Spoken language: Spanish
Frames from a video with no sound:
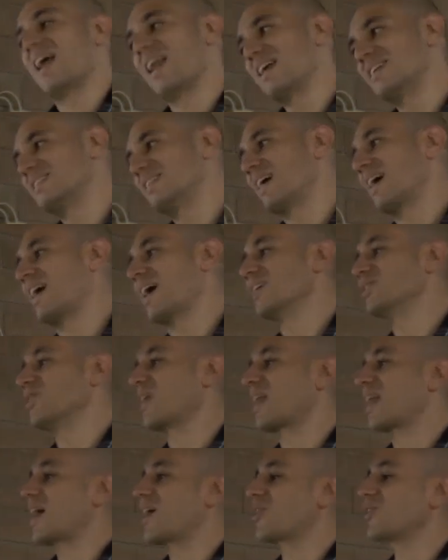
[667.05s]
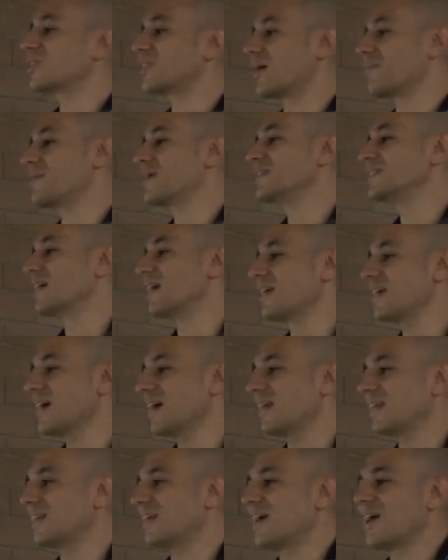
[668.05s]
En este caso el rango también
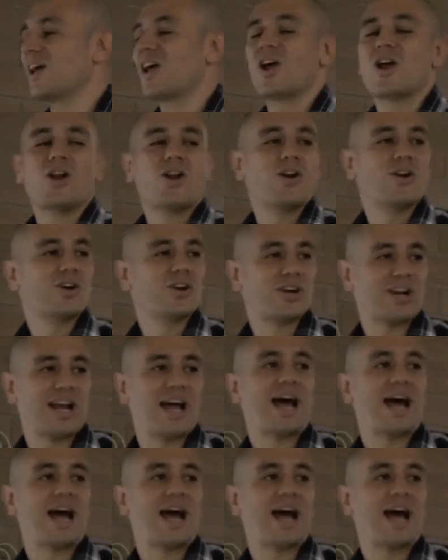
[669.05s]
serían los